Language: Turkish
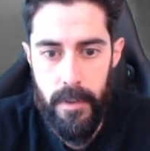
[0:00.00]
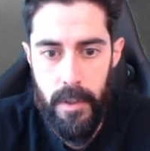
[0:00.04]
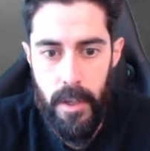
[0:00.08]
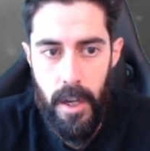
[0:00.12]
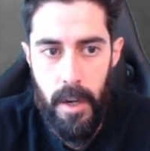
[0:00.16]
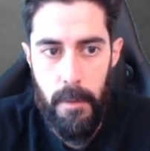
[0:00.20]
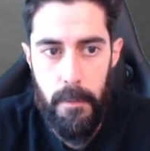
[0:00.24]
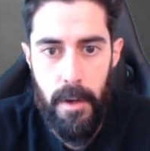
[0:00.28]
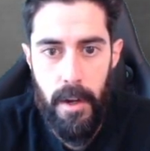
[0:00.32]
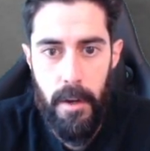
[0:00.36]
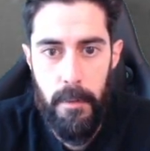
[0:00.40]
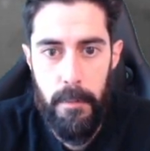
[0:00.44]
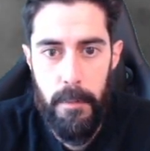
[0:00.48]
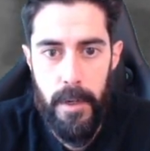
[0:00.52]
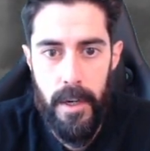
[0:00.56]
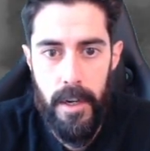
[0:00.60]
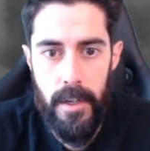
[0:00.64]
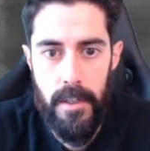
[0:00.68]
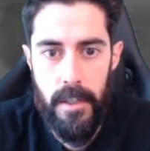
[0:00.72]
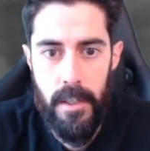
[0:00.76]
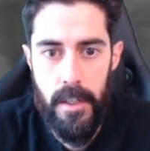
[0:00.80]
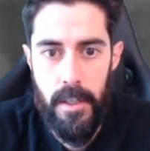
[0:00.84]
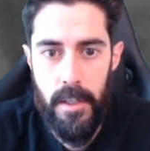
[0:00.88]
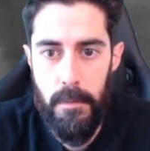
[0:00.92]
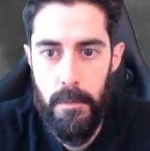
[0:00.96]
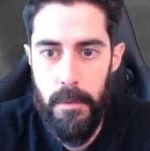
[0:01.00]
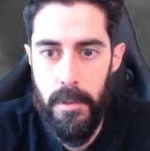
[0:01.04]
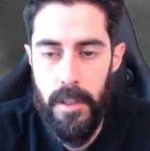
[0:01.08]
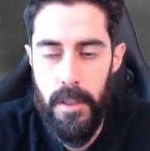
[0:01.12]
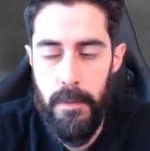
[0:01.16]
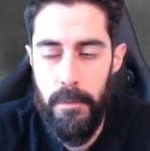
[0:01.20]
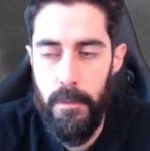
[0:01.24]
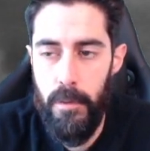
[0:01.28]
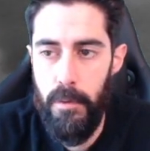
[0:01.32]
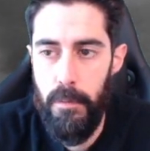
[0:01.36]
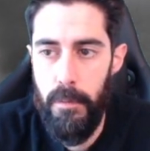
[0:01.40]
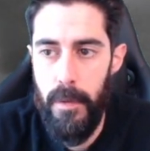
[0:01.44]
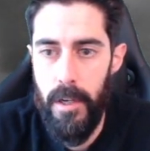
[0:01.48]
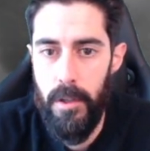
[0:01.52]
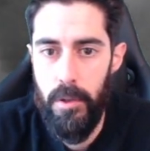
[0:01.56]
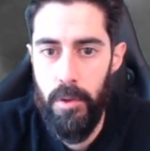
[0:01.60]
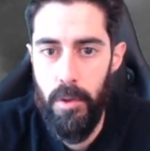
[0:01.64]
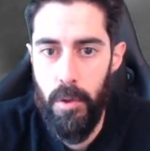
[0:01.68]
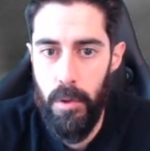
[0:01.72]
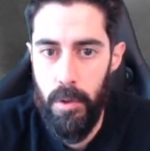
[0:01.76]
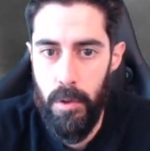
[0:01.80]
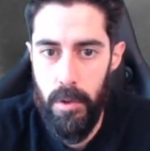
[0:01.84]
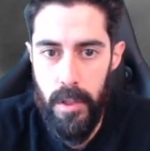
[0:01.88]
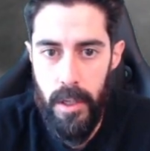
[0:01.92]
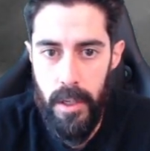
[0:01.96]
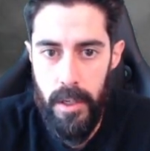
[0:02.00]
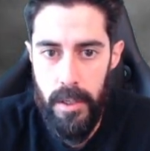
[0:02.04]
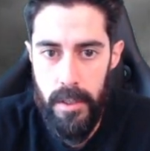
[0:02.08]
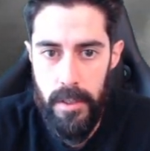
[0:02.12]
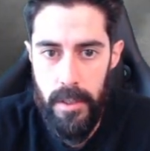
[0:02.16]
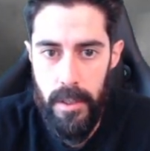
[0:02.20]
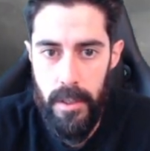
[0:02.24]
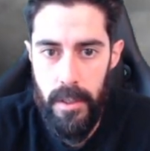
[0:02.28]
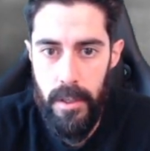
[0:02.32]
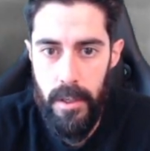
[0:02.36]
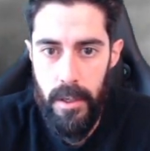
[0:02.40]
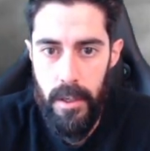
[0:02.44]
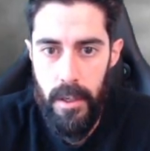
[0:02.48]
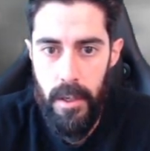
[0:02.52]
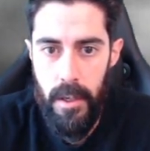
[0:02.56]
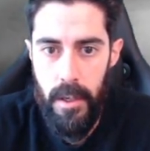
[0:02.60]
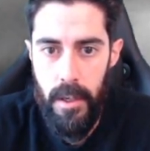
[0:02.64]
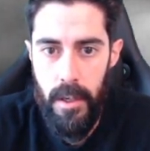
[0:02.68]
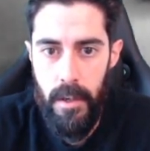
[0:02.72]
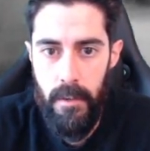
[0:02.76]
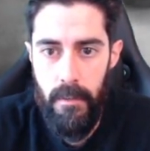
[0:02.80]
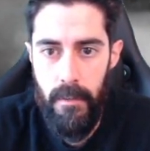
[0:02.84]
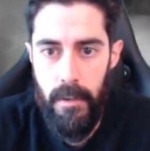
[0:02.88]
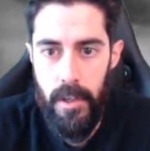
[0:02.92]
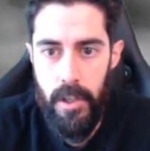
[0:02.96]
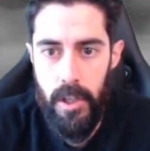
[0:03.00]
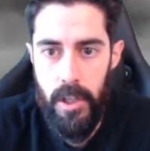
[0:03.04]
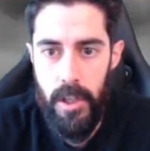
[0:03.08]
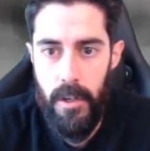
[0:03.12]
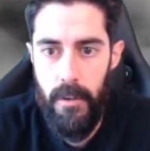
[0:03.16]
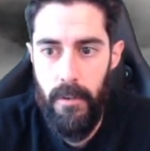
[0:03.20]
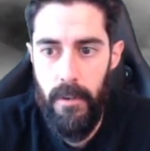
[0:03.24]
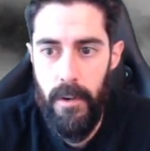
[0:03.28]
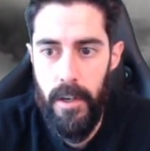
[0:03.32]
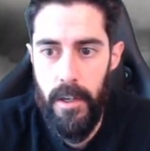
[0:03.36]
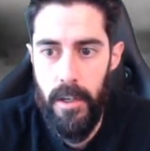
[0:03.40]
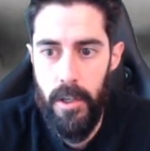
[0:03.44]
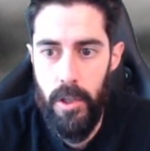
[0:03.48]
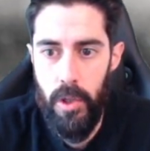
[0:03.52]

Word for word: Ama prensesimizi bulmak zorundayız dedi. Ve Shivering